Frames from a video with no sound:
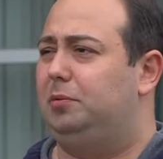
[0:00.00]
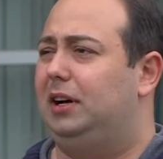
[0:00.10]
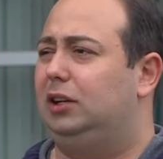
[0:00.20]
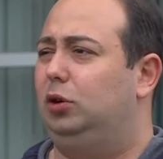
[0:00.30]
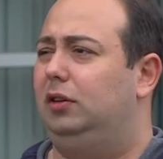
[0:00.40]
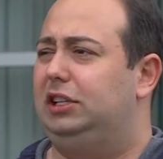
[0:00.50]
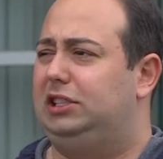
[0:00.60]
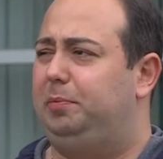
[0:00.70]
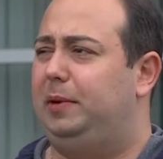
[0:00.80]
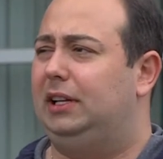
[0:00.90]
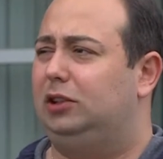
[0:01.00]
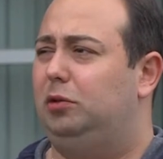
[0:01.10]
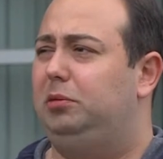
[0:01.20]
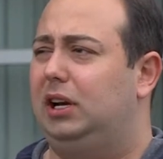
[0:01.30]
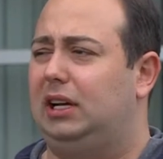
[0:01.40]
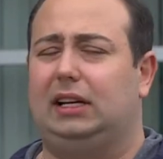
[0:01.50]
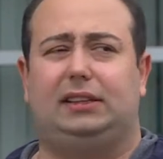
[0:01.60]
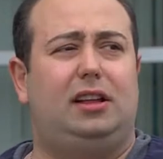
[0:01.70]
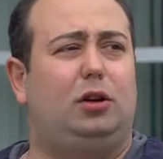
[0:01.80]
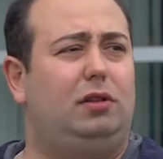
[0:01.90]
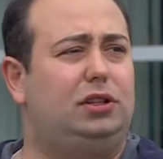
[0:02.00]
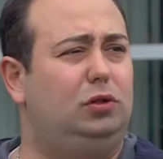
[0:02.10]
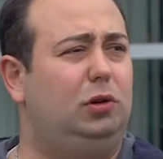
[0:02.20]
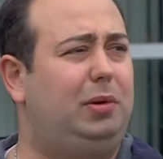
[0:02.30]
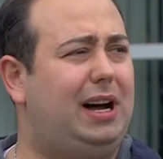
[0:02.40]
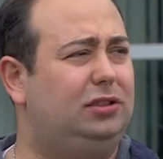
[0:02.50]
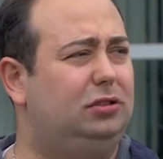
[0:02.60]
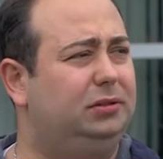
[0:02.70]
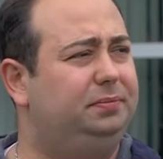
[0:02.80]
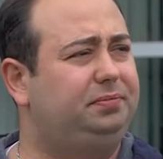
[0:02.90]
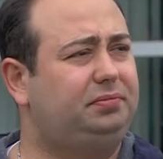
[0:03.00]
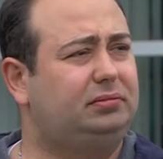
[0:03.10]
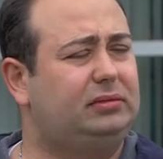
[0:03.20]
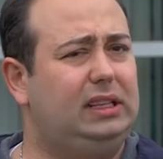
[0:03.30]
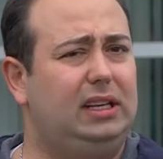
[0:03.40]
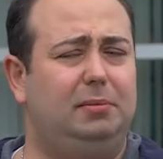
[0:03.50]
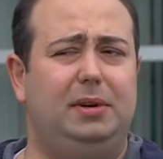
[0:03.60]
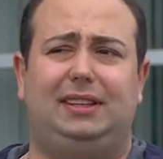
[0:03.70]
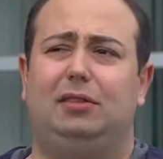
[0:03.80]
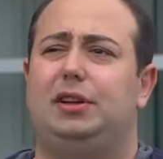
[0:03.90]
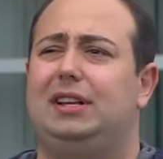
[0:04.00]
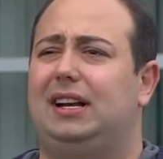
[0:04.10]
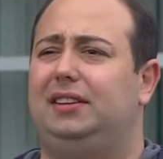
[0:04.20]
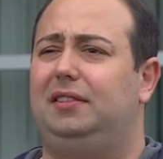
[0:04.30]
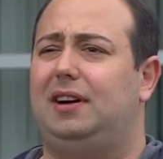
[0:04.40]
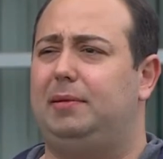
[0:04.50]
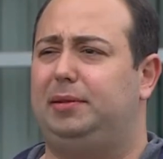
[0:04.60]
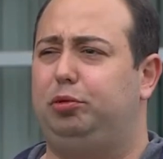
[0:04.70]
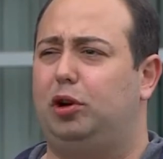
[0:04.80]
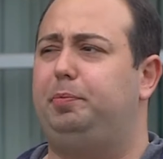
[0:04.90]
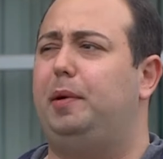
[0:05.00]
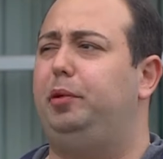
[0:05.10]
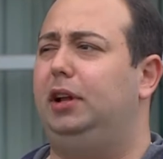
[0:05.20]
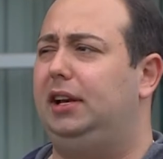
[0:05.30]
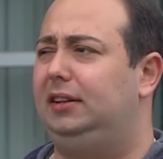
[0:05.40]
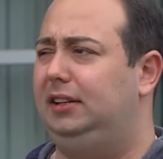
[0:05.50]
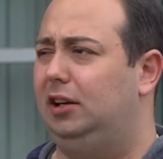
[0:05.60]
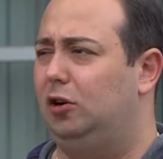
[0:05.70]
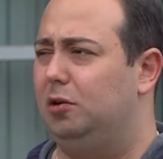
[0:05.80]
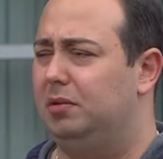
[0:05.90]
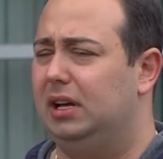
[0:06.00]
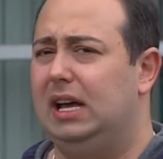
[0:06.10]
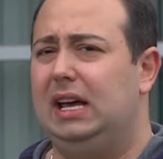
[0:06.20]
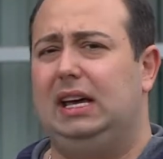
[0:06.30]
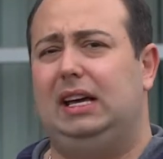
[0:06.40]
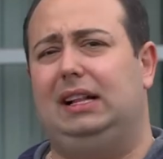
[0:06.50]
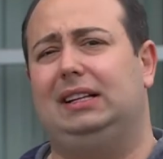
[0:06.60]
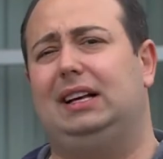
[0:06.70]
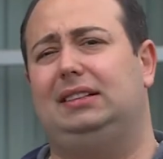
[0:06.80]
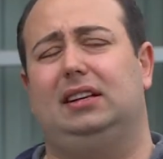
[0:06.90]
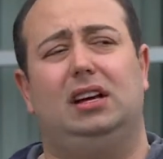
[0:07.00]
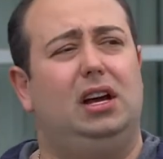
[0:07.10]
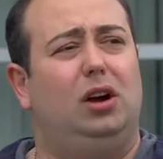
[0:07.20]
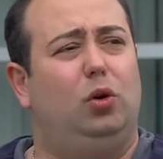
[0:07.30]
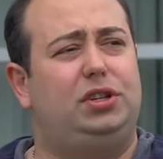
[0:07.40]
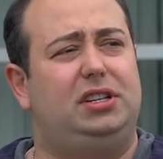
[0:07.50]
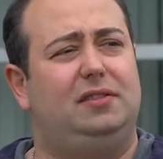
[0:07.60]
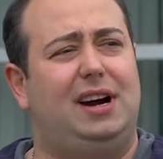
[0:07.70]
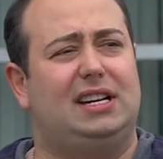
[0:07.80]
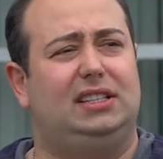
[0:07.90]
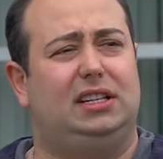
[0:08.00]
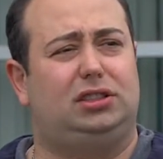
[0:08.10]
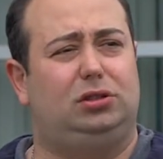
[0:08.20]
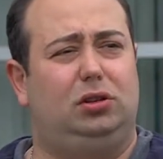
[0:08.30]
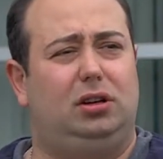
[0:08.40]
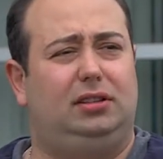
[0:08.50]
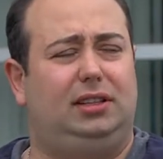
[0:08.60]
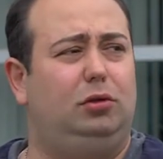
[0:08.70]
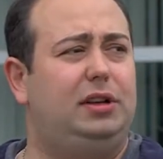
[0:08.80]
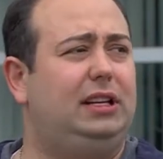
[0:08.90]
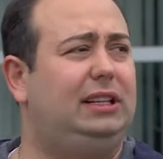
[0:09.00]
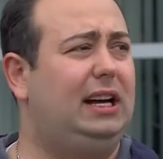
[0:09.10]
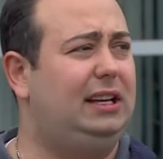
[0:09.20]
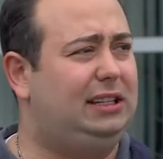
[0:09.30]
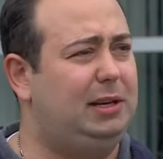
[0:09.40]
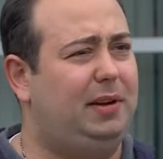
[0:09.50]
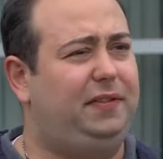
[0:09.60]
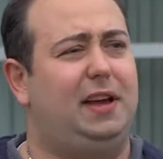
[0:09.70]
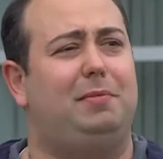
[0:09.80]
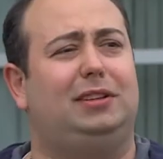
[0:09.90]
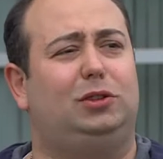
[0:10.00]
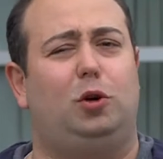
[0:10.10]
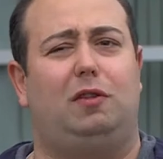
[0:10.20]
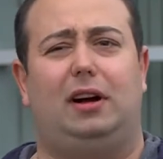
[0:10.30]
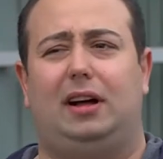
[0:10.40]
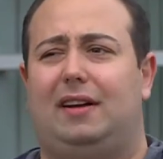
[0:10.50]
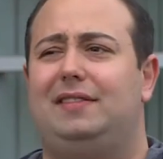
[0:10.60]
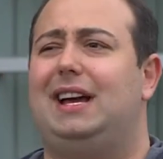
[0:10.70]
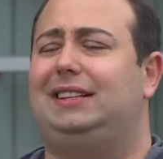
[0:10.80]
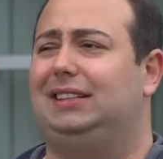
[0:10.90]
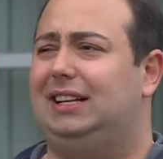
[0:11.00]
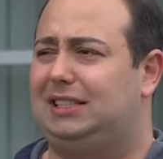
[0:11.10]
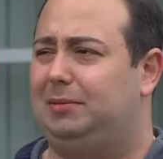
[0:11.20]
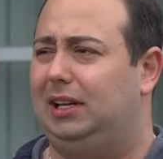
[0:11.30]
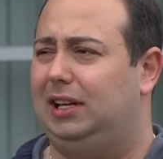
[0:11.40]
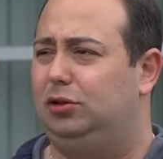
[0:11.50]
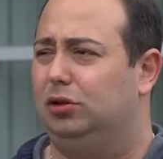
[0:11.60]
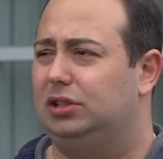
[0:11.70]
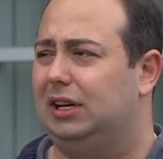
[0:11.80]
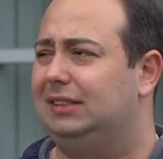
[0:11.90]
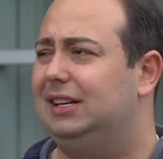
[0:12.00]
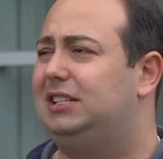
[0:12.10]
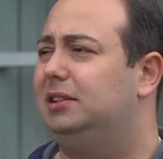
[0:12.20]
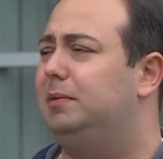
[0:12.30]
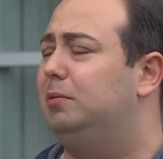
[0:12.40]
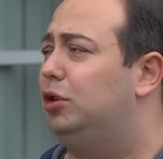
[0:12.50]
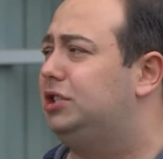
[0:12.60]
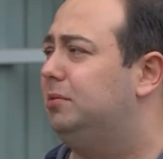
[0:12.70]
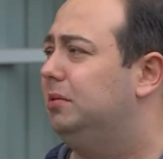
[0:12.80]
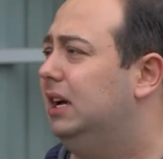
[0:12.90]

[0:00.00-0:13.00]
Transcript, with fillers: мы готовили к чемпионату мира как тренировочную базу. Мы сегодня развиваем спорт, популяризируем. И для нас очень важно, что сегодня на Тимофея Мозгова равняется наша молодежь. А значит, мы можем